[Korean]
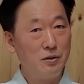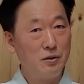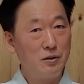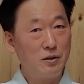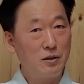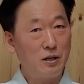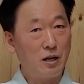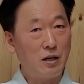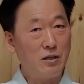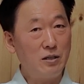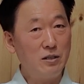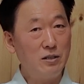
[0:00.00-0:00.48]

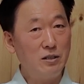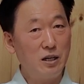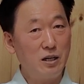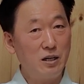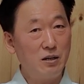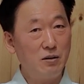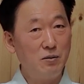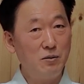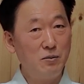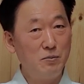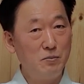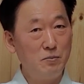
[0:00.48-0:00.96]
다른
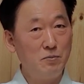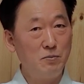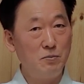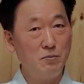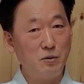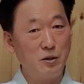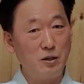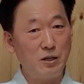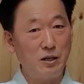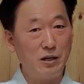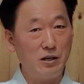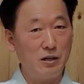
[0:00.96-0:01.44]

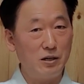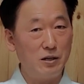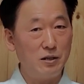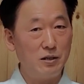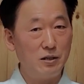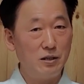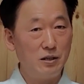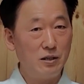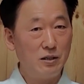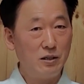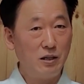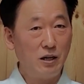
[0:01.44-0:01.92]
사람보다
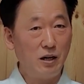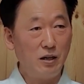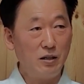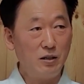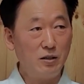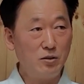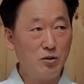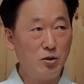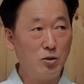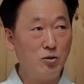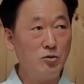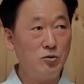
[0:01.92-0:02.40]
내가
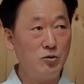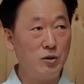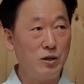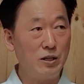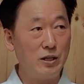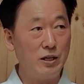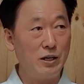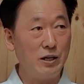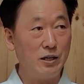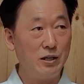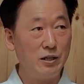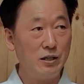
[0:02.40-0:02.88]
더
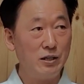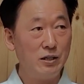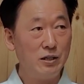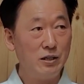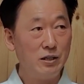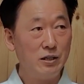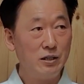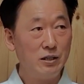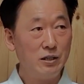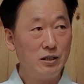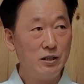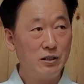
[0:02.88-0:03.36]
소중하다,
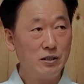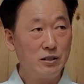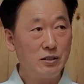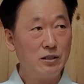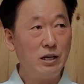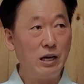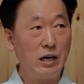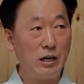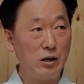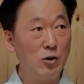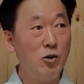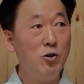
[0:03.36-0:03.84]

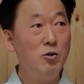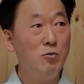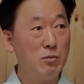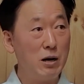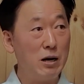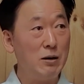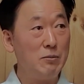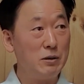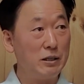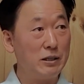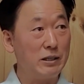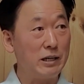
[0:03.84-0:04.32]
그 애고운
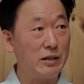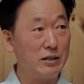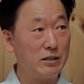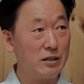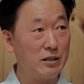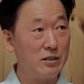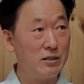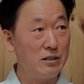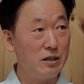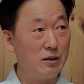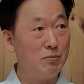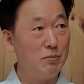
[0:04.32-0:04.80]
마음이 있다는
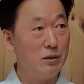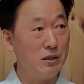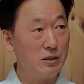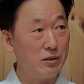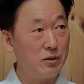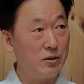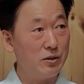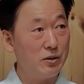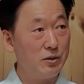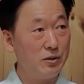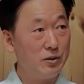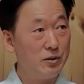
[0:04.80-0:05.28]
거지.
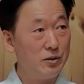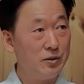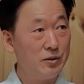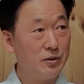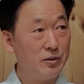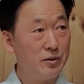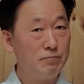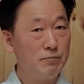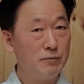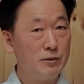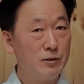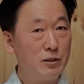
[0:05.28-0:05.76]
한마디로
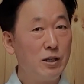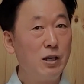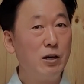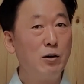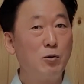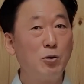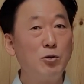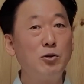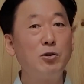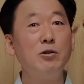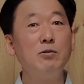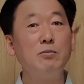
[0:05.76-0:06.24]
이게
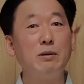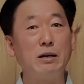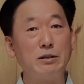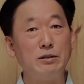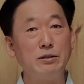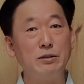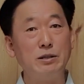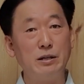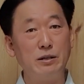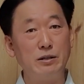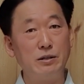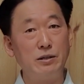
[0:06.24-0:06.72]
고통을
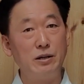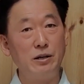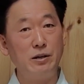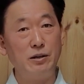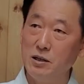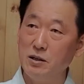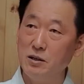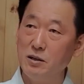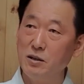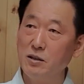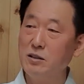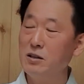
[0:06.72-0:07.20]
만든다는 거예요.
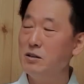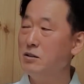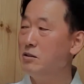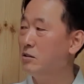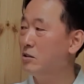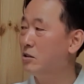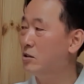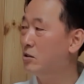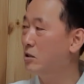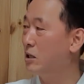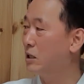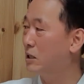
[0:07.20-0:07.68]
어떤
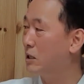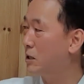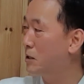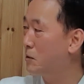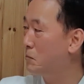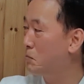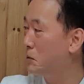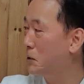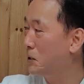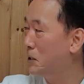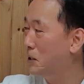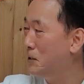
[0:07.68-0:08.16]
형태로
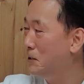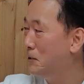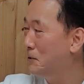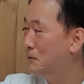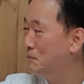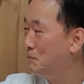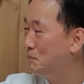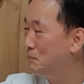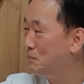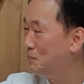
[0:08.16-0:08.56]
나타납니까?